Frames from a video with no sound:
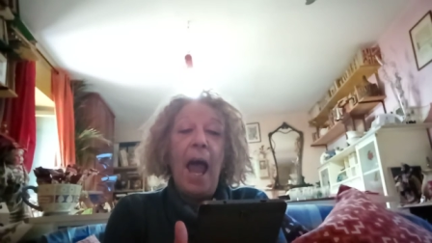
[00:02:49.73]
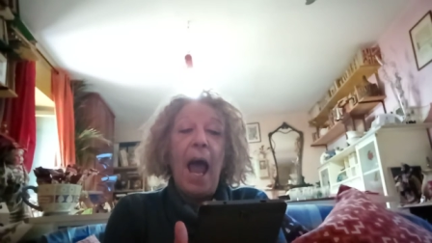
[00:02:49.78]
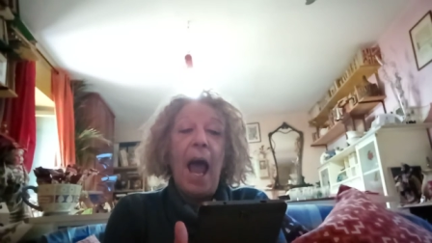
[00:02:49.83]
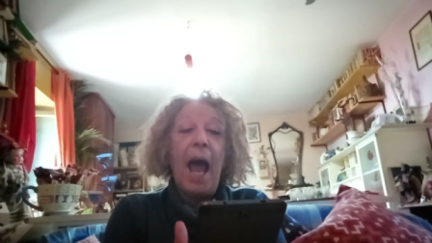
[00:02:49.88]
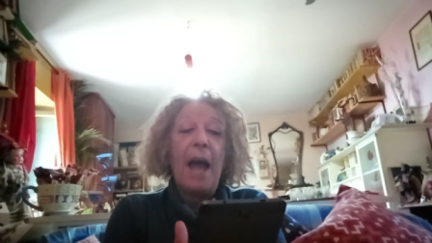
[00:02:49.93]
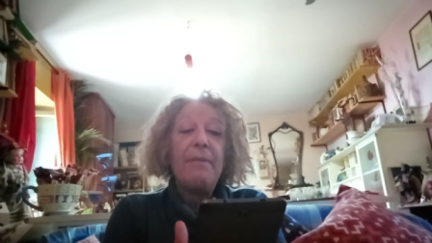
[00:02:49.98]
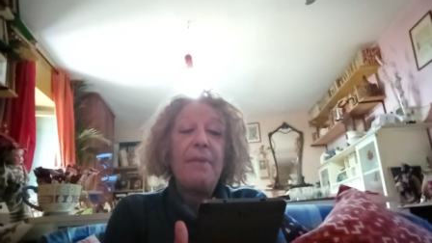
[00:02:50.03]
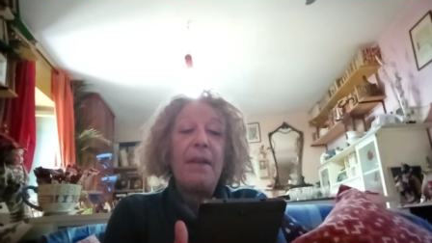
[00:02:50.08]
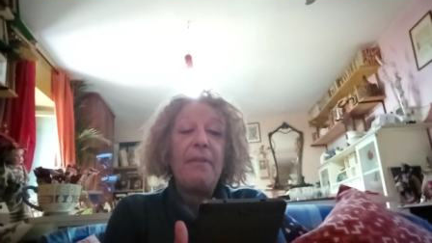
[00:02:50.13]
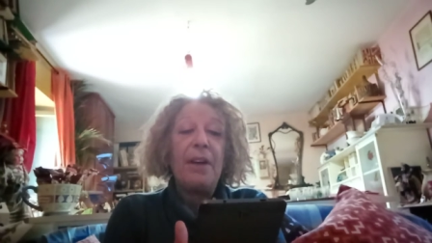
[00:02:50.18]

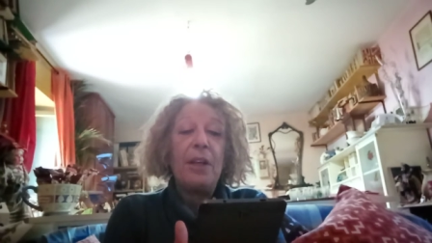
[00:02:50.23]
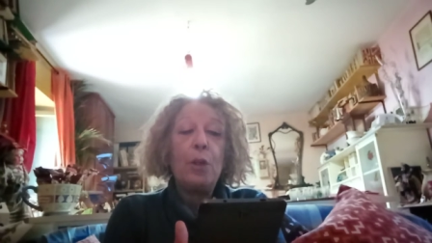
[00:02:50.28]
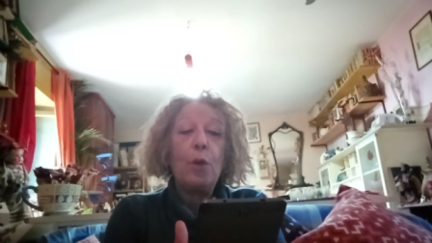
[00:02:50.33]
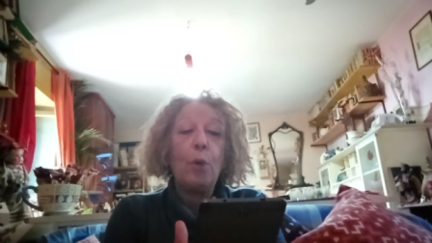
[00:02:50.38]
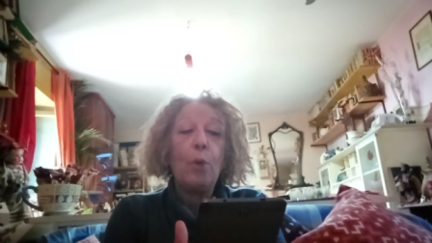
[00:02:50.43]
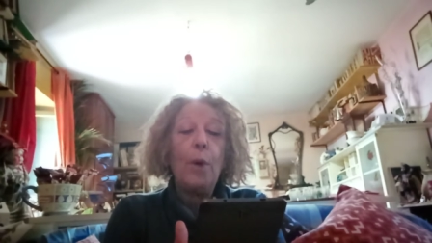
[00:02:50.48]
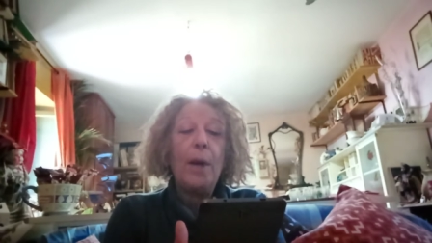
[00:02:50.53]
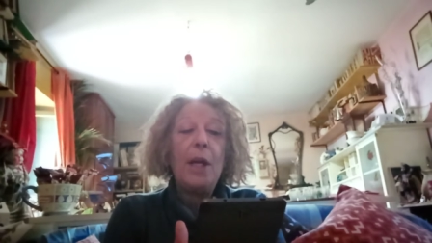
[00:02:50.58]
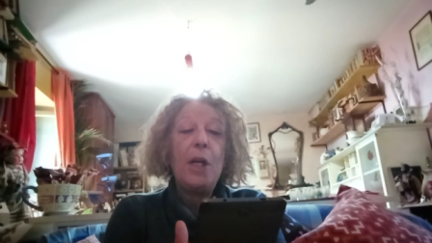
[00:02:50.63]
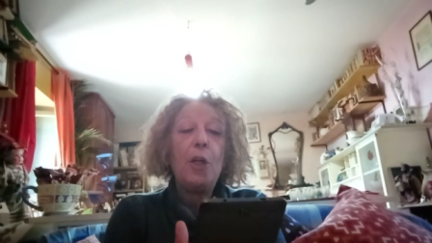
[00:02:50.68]

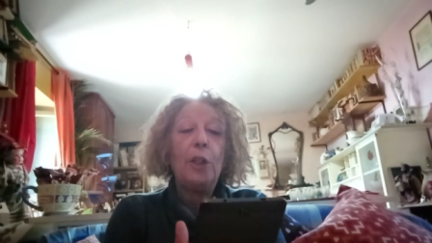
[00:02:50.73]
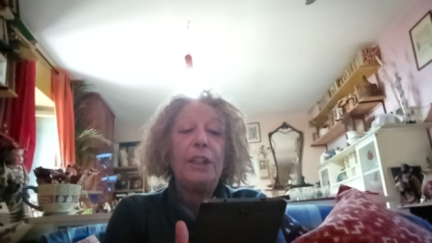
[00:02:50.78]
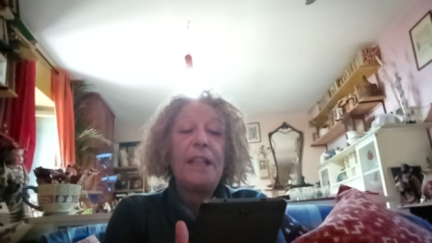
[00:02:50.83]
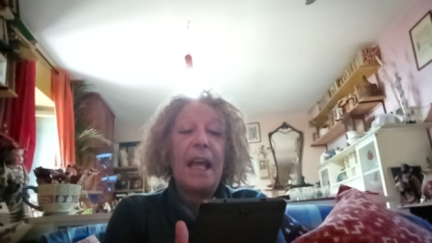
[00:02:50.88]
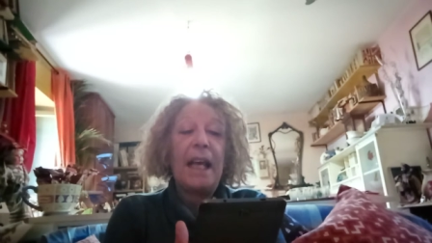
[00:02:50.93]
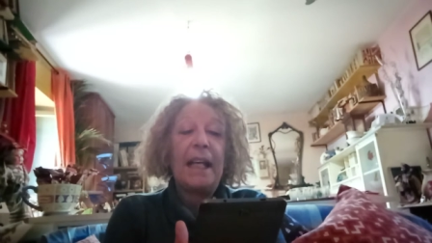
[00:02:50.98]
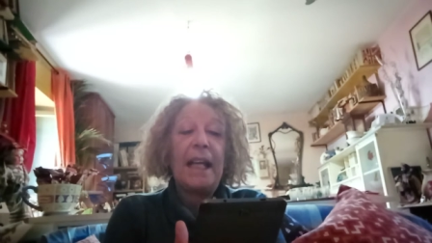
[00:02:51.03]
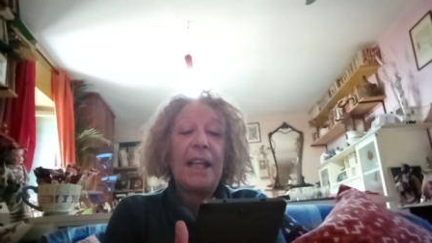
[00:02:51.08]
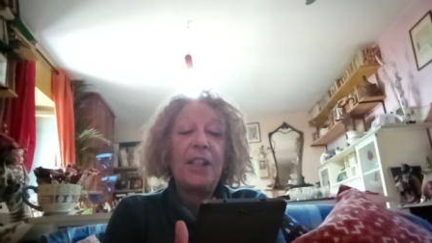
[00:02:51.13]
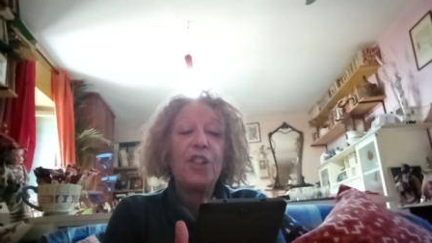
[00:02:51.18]
avevano quello di
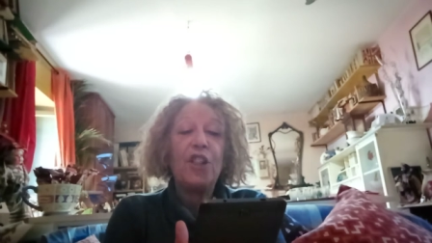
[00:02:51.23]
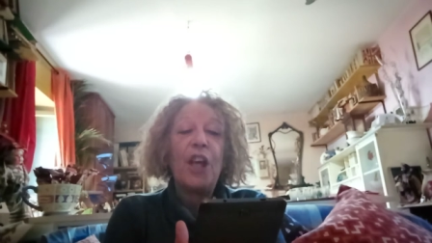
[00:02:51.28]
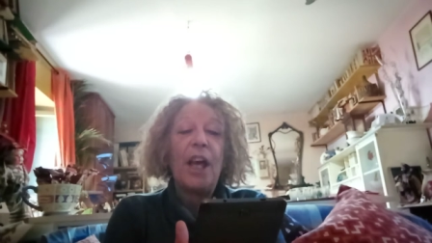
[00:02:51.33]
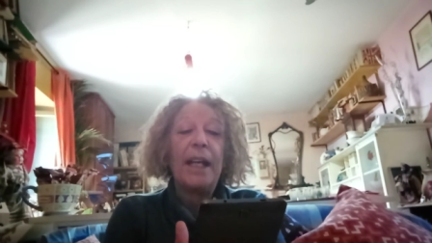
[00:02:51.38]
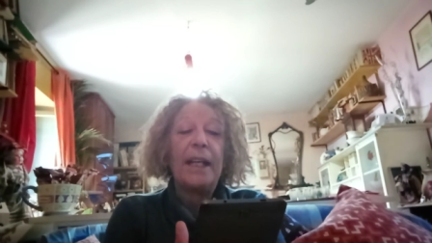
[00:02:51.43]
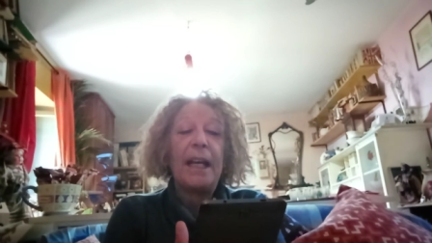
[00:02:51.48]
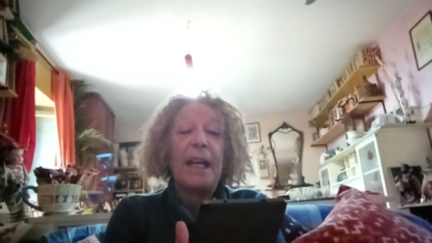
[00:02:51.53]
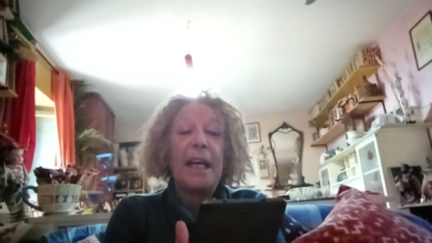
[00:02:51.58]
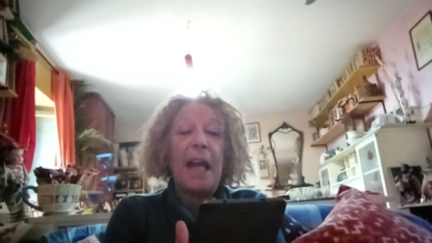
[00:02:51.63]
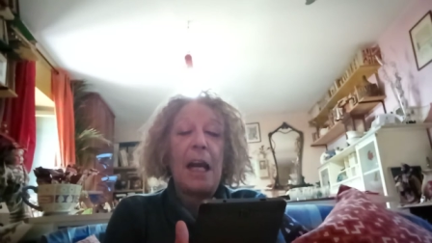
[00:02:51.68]

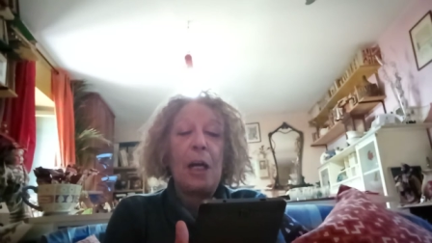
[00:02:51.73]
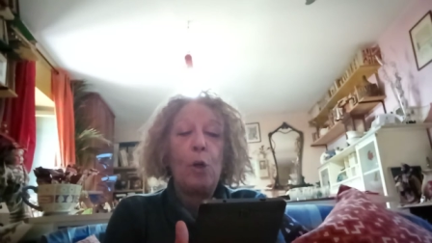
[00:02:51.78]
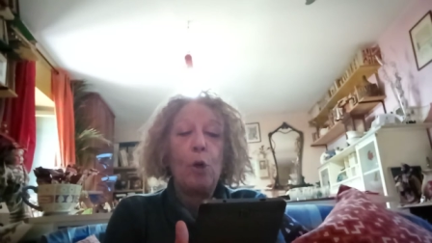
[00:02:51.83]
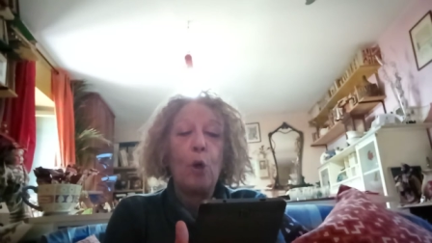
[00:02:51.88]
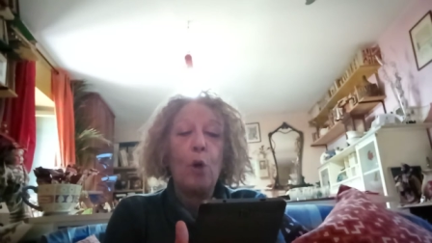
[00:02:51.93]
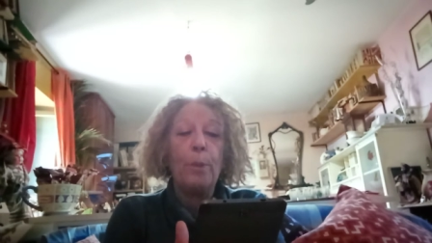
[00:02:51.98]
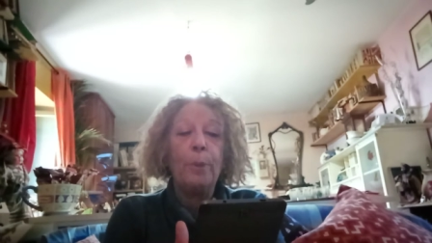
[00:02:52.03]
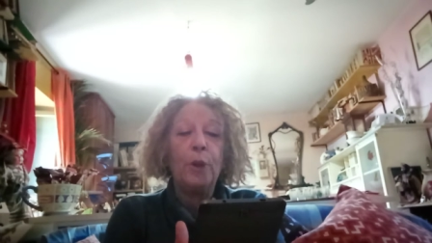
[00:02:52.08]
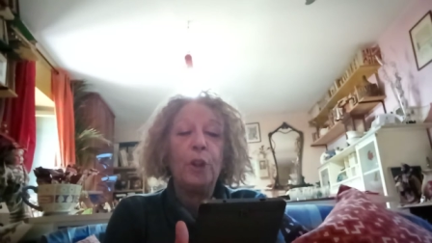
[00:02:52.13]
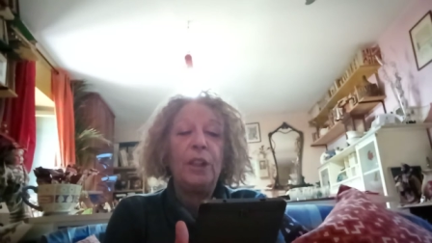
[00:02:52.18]
agganciare alla
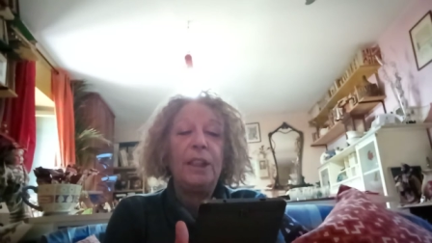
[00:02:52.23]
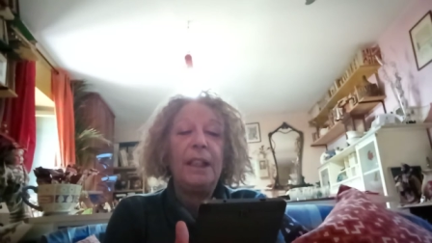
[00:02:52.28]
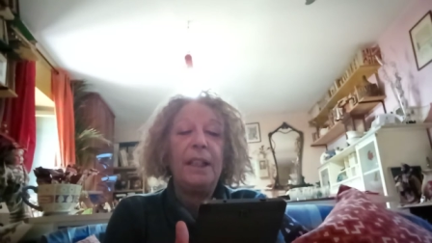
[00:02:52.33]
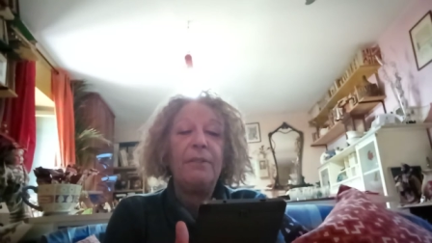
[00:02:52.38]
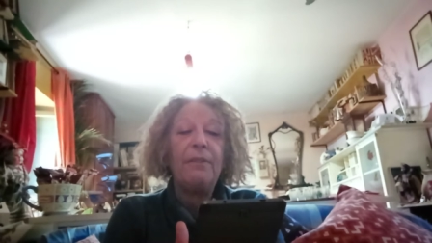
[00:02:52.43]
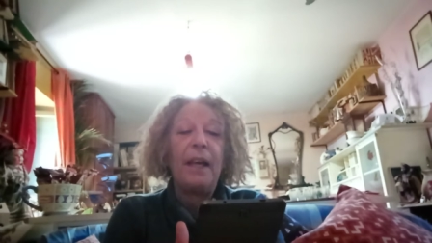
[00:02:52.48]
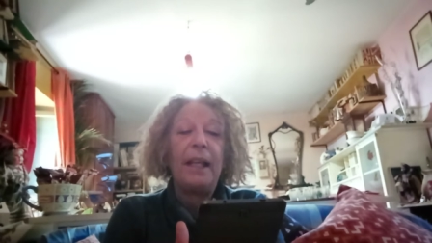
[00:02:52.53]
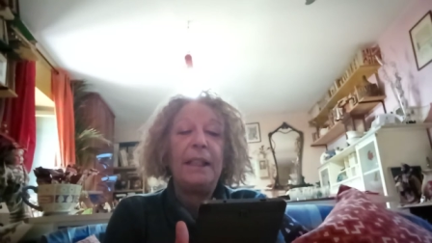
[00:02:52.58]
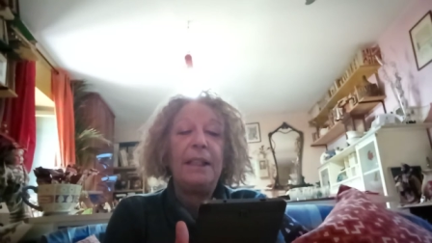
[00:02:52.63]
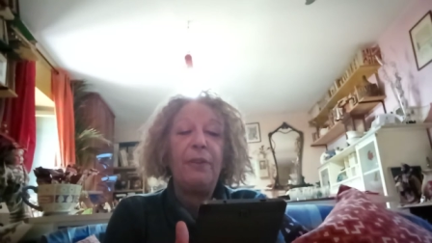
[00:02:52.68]

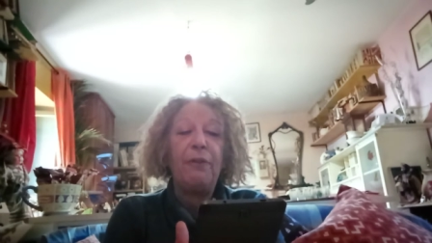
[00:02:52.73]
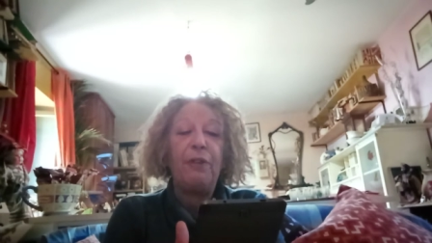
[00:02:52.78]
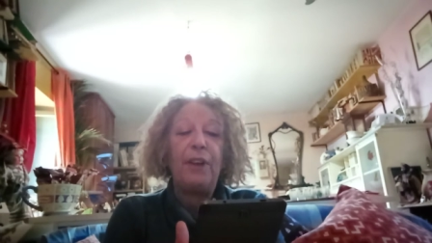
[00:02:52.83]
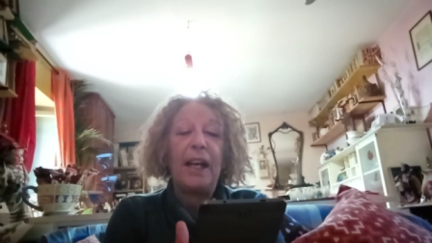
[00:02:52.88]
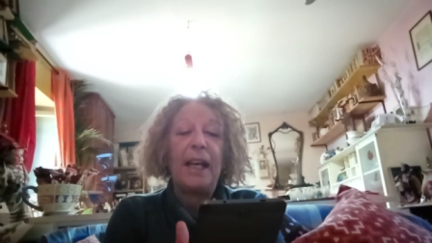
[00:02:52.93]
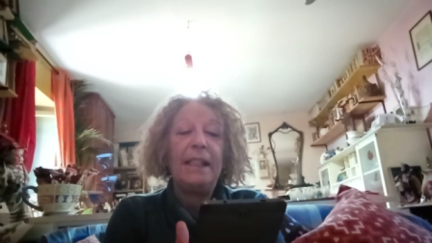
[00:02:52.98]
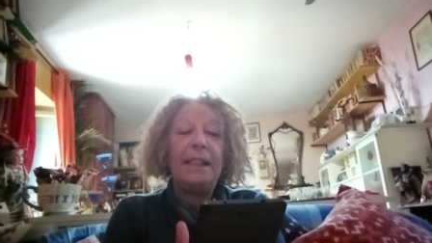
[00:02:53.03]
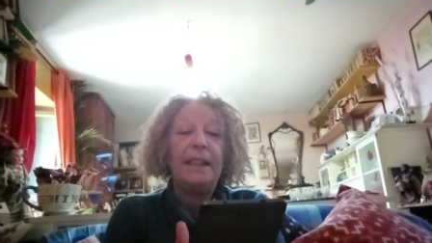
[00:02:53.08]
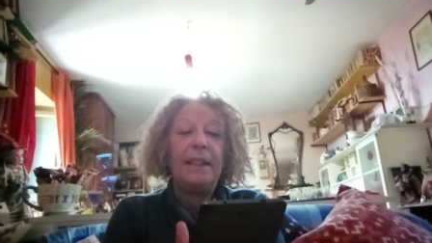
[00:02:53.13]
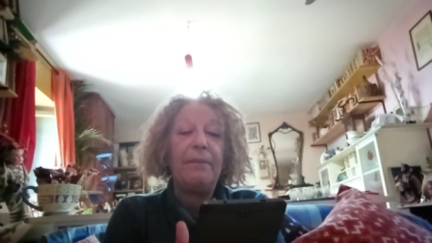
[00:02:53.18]
locomotiva i
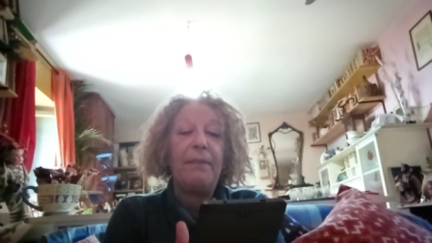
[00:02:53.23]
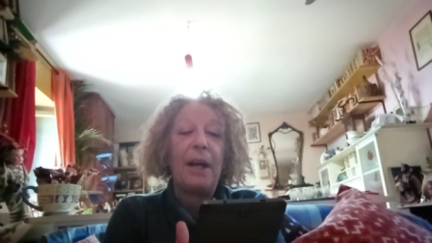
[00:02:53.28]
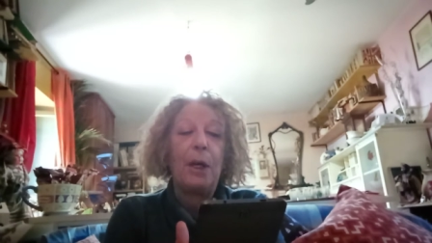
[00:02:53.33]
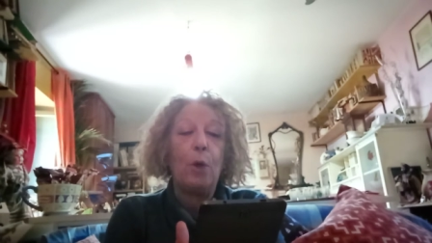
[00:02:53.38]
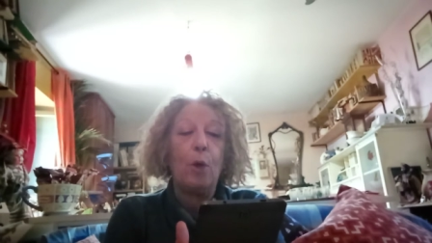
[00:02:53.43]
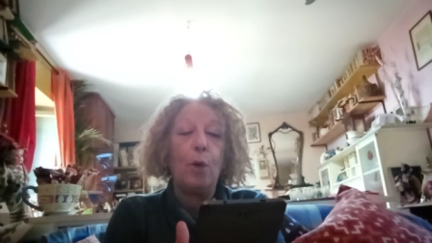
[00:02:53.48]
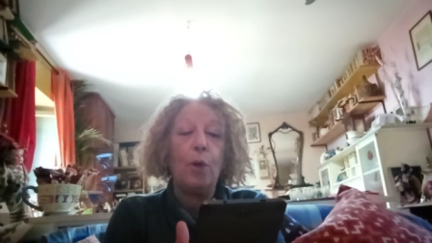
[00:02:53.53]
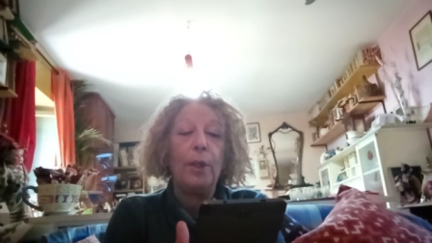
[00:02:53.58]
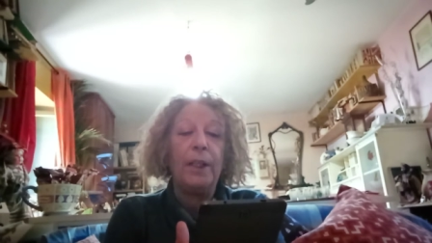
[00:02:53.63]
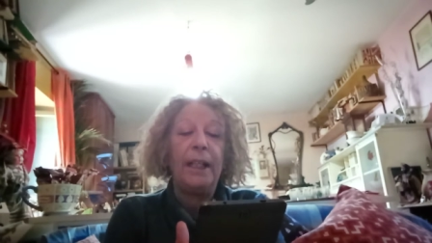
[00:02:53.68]
differenti
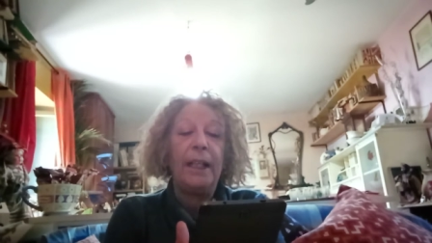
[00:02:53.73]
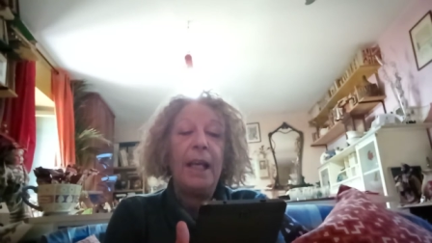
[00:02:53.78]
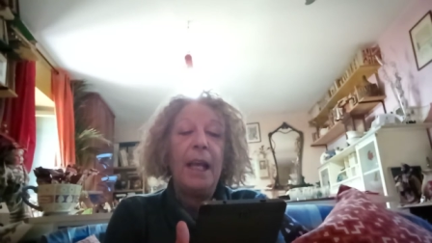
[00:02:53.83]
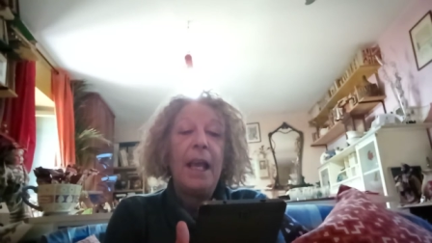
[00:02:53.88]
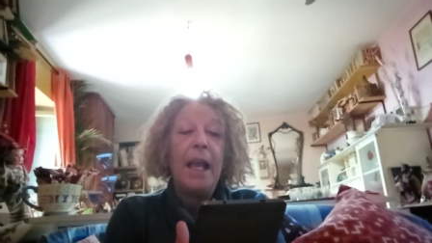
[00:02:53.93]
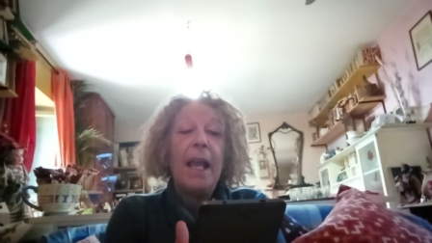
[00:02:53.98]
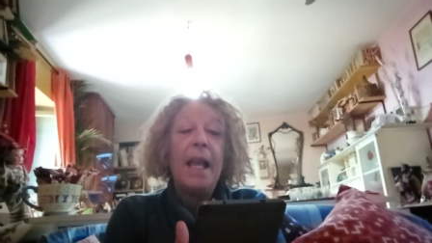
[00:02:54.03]
vagoni,